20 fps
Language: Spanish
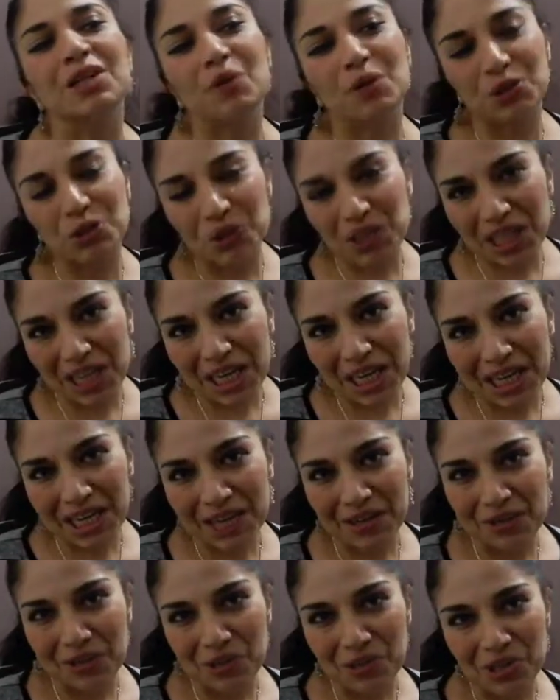Cuando llega
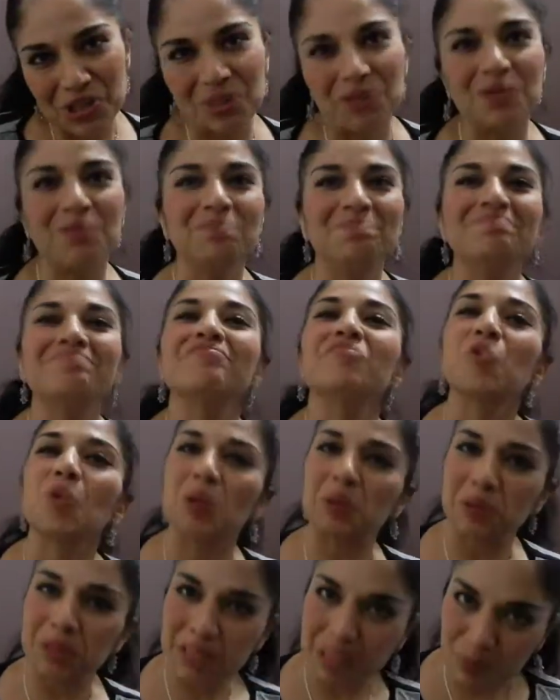la noche,
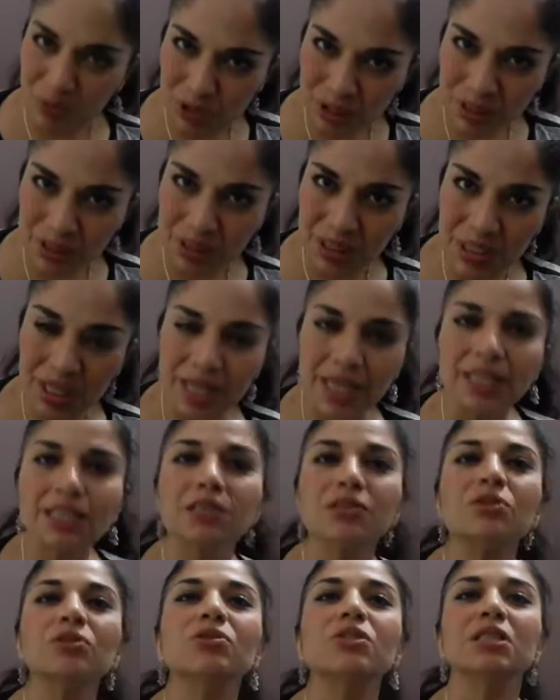cuando estamos en
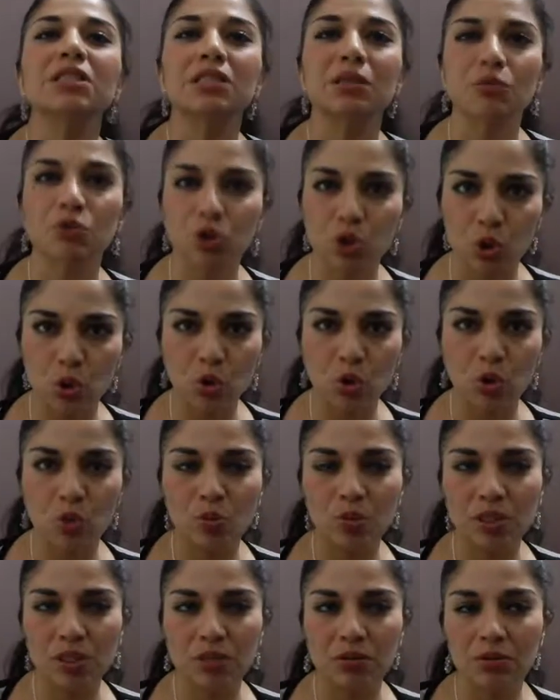silencio y estamos con
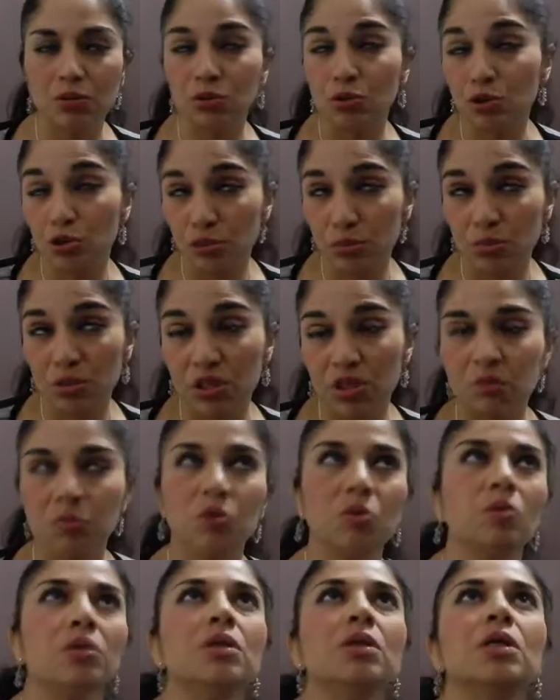uno,
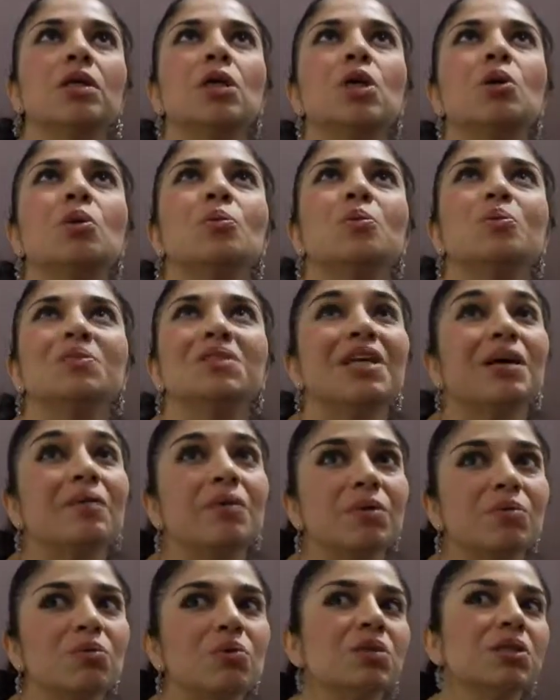mismo,
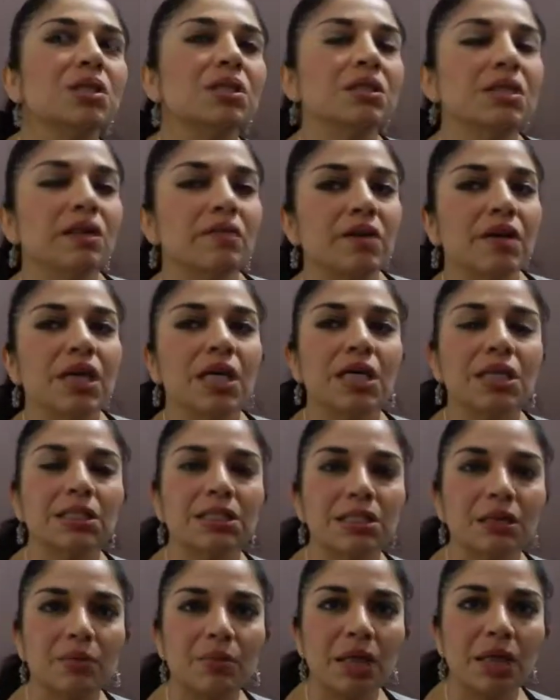sabemos que está bien, que
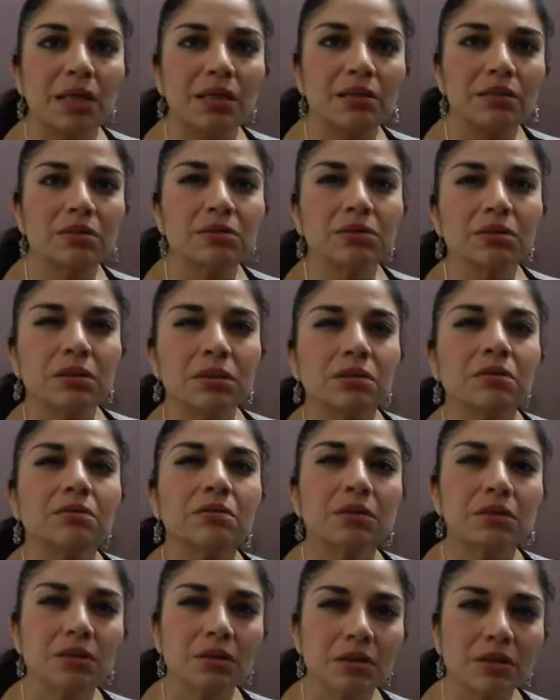está mal. Entonces
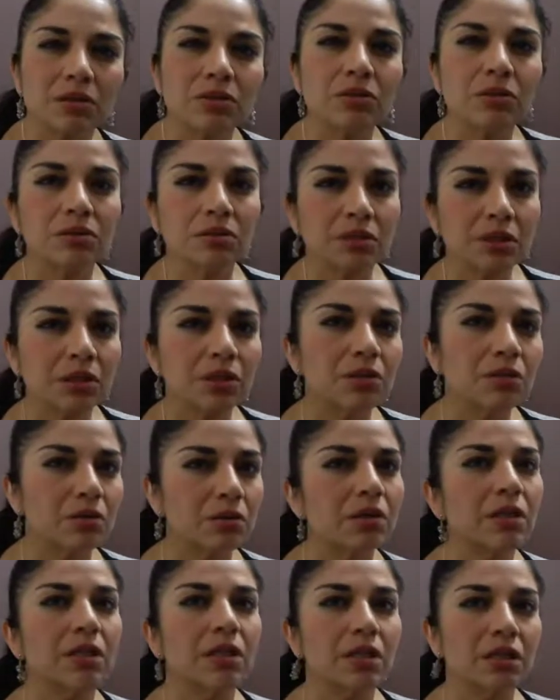eh, yo
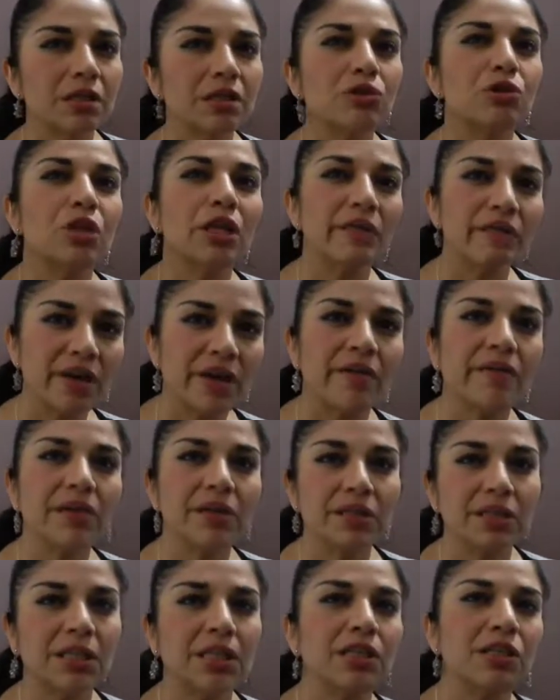siento que debí
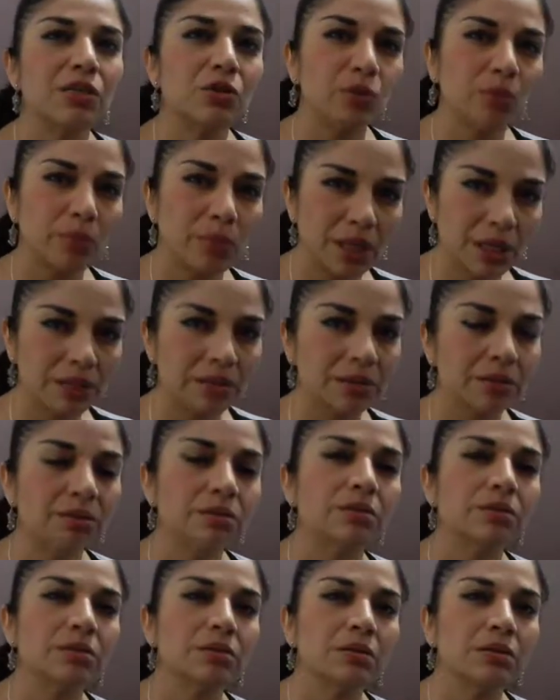haber tenido
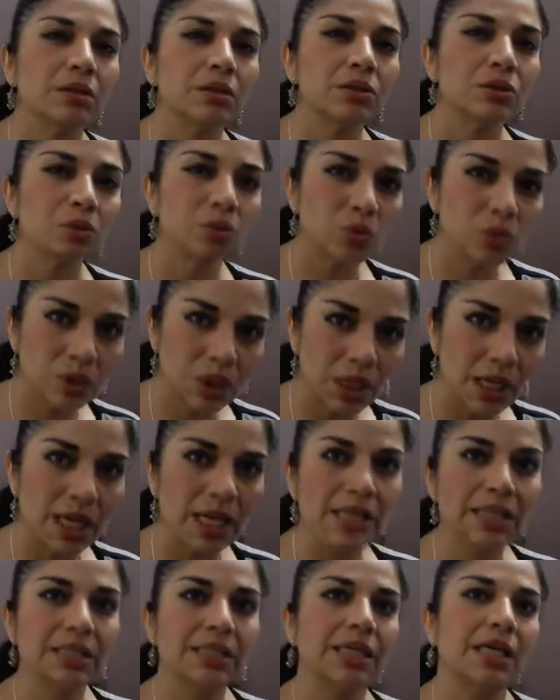más
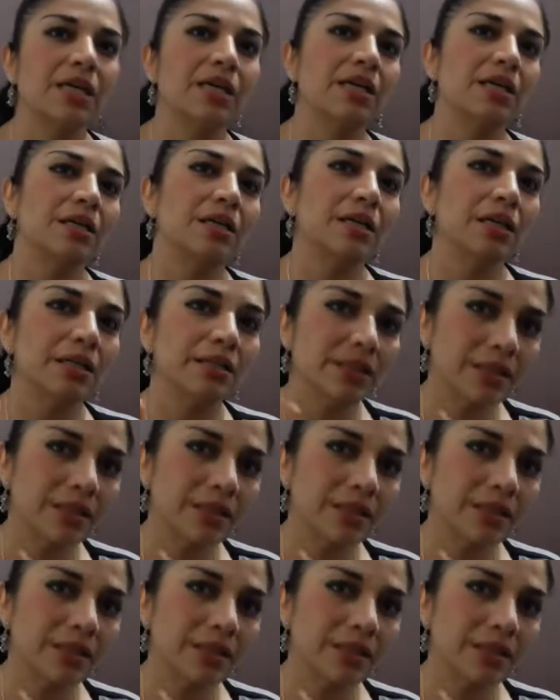sutileza y